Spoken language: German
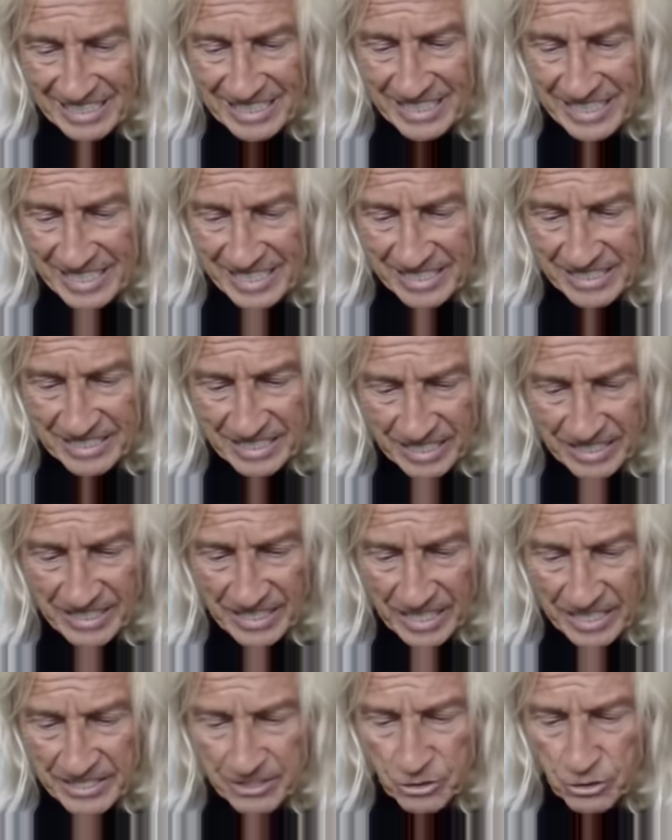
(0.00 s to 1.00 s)
da
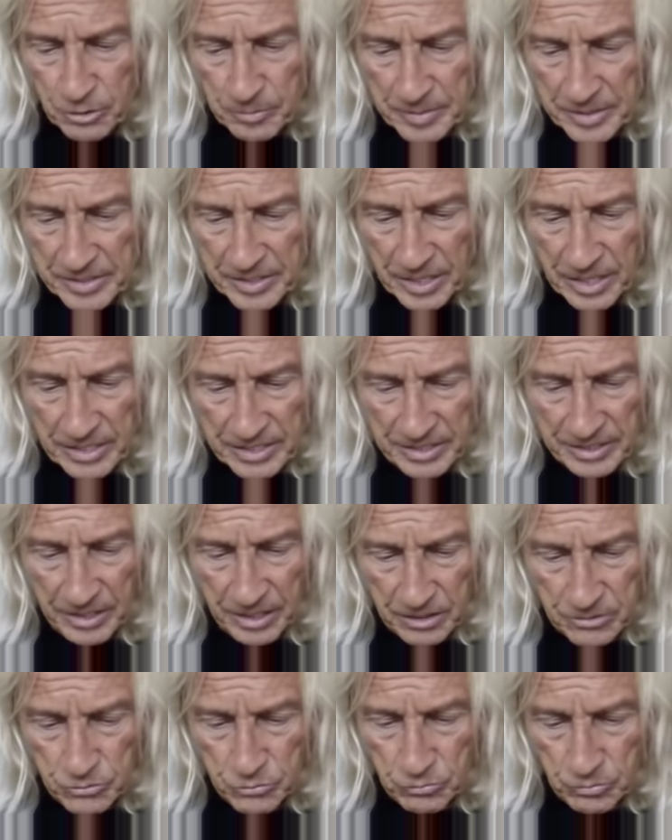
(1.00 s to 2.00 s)
geht dann eine
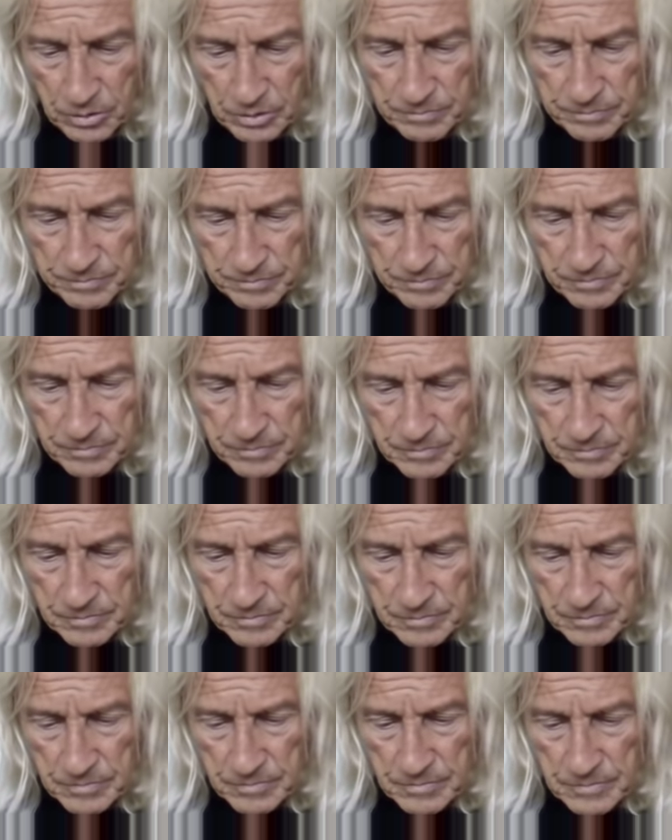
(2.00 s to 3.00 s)
Kommentarliteratur.
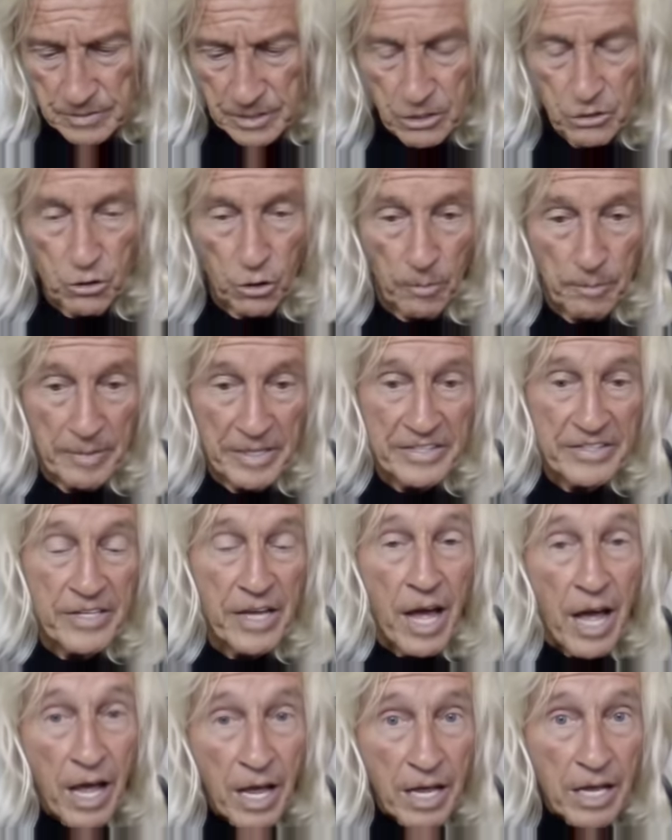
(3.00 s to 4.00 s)
Die
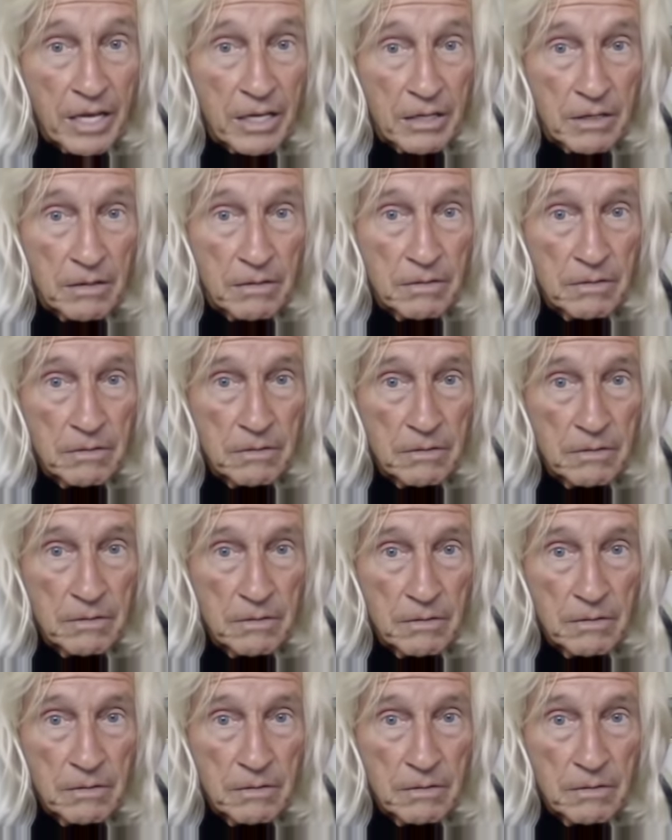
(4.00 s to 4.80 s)
Kommentare.